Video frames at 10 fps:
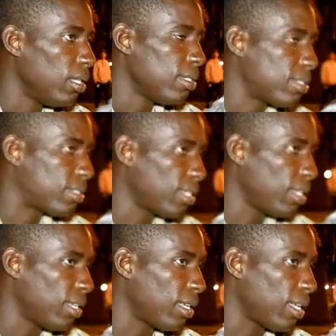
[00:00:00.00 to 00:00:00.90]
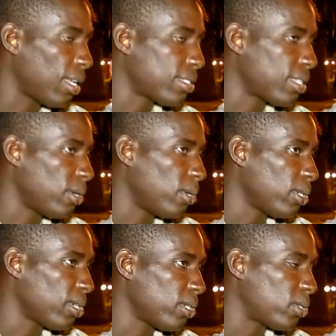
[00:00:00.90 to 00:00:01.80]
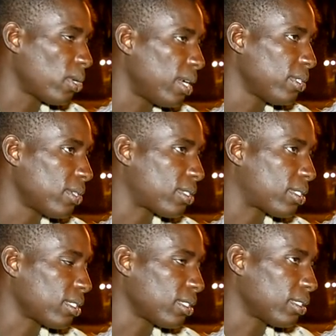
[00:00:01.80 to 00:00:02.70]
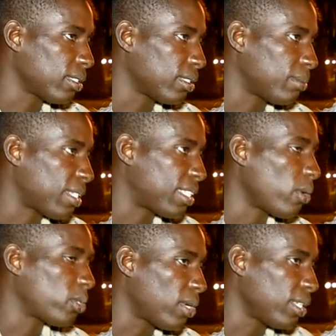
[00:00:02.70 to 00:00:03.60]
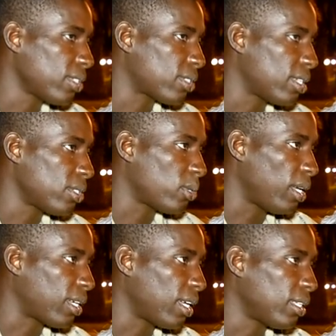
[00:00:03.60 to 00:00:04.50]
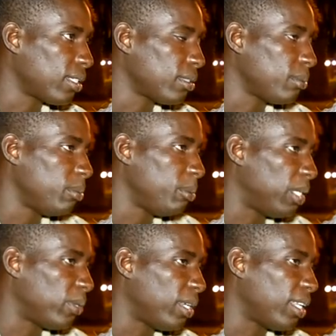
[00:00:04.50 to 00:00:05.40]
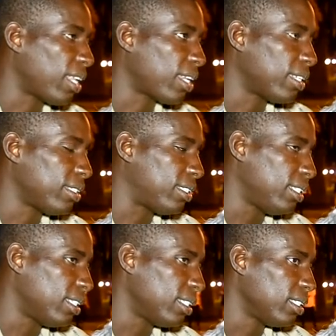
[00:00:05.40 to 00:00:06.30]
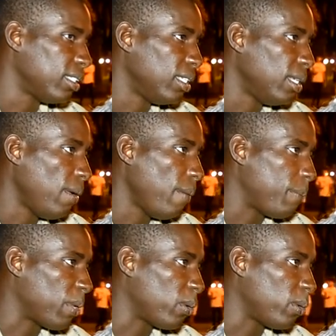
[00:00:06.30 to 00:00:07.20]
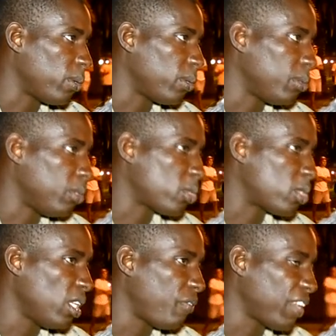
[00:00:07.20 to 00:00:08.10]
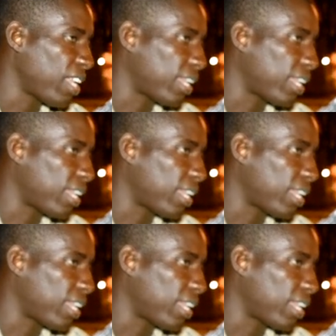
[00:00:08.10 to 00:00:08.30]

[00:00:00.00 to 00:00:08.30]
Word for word: Sí, hace ocho años, va a ser ocho años que estoy acá viviendo en Argentina, pero no significa